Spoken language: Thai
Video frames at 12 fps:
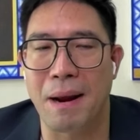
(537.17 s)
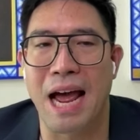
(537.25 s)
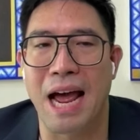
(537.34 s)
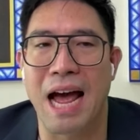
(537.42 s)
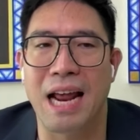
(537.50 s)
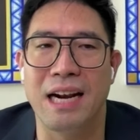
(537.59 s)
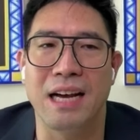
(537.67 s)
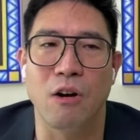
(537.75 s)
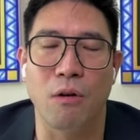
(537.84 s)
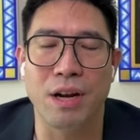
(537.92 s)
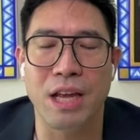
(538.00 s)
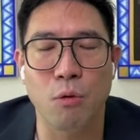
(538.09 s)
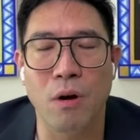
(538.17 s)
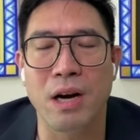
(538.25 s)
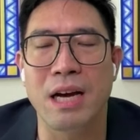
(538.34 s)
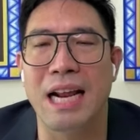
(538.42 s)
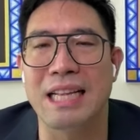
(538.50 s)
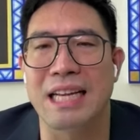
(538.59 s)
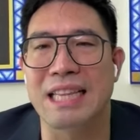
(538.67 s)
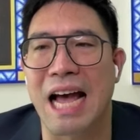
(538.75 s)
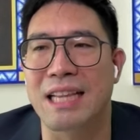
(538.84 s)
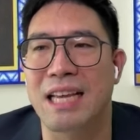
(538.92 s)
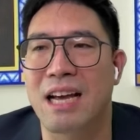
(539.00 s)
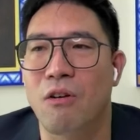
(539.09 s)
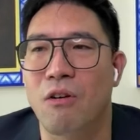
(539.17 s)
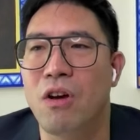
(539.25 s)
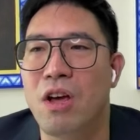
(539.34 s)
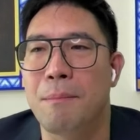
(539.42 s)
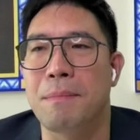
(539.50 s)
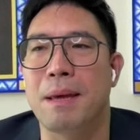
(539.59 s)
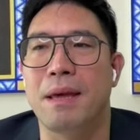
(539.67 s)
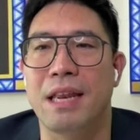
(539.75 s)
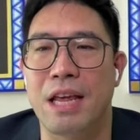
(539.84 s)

ปัญหาเรื่องของหนี้ครัวเรือนอะไรต่างๆที่เขามี